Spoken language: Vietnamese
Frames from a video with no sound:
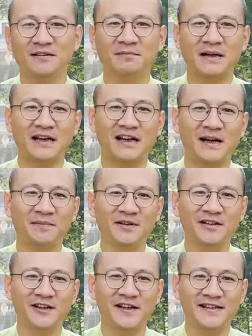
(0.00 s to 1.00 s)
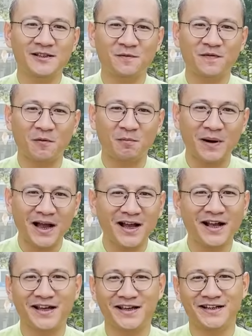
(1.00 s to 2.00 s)
bạn làm như thế trong vòng 3
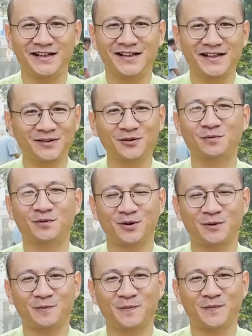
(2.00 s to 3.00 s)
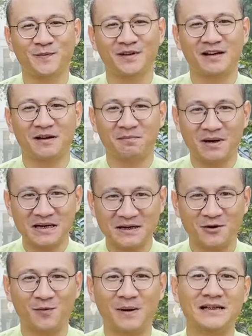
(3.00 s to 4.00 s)
ngày liên tục thôi là bắt
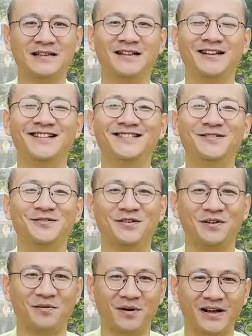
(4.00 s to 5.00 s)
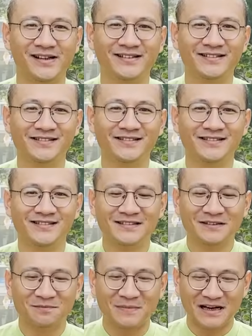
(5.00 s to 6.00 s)
đầu bạn sẽ thấy sự chuyển hóa
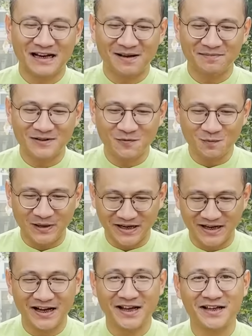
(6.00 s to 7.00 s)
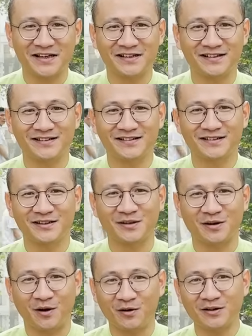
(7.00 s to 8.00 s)
bạn làm trong 7 ngày thì
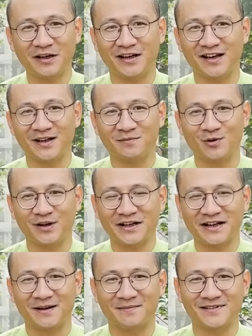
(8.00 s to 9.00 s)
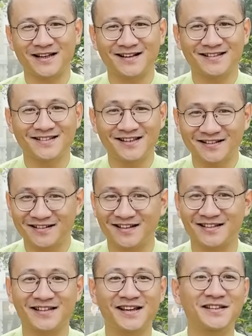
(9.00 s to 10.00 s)
có thể là một cái cảm giác rất
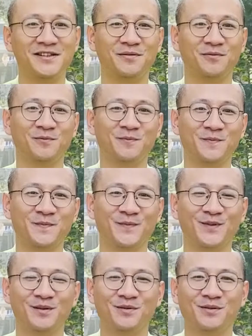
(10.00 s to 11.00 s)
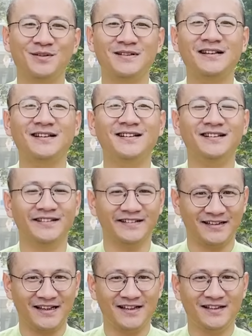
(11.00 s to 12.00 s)
là dễ chịu nó sẽ khởi
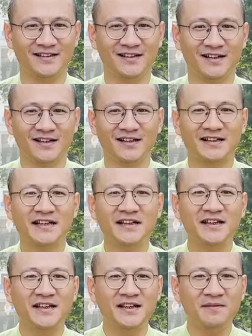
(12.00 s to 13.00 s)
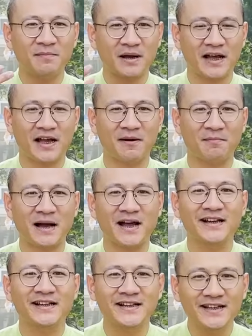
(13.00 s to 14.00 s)
lên khi mà
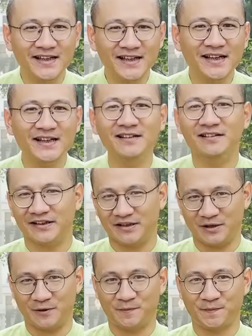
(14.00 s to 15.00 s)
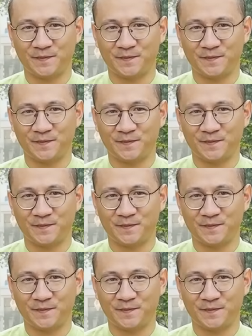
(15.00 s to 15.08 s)
bạn nghĩ đến người đó